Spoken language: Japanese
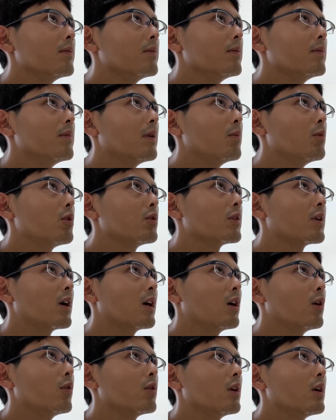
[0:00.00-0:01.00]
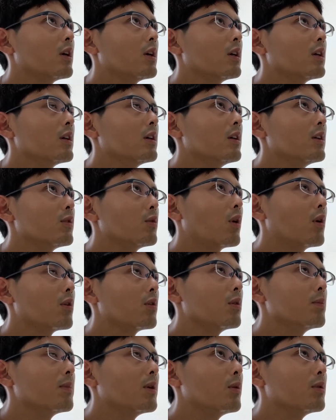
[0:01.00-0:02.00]
まあ、僕の母親とかと
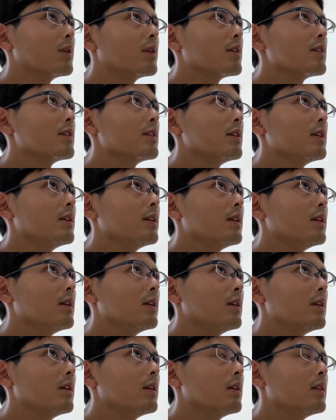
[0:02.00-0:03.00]
今同じ